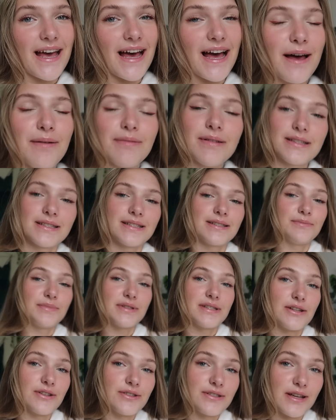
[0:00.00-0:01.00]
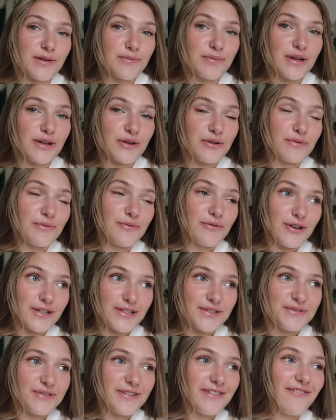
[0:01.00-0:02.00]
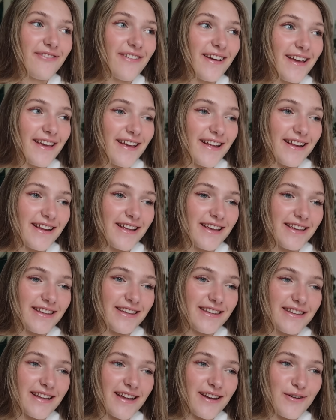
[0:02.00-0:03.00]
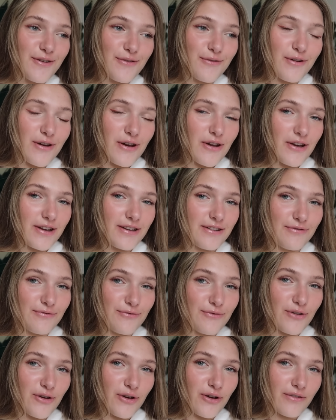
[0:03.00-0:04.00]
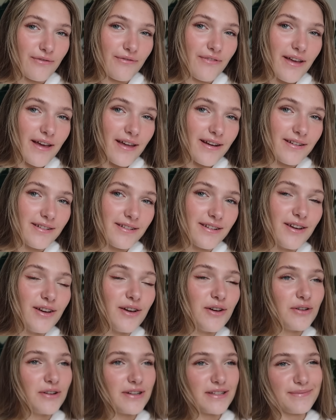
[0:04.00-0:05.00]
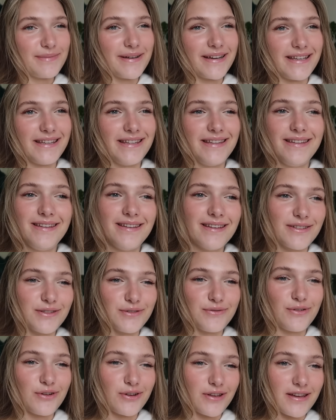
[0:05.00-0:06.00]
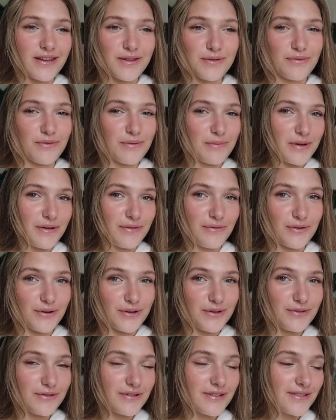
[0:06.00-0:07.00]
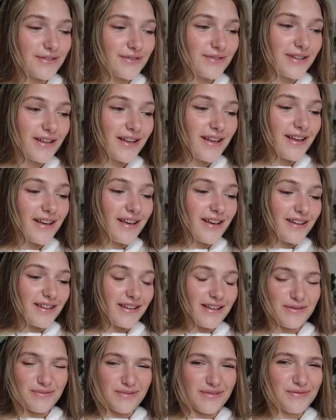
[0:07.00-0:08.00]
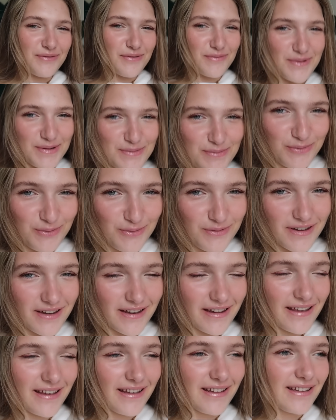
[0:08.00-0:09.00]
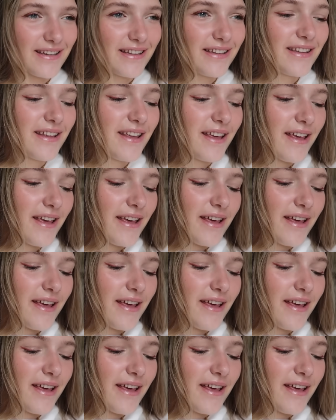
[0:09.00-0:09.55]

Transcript: Aber es ist ein bisschen außerhalb meiner Komfortzone, weil ich dann auch vor Leuten vloggen werde. Und das mache ich nie. Also ich vlogge ja nicht mal von meinen Freunden oder so. Nicht mal von meinen Brüdern eigentlich.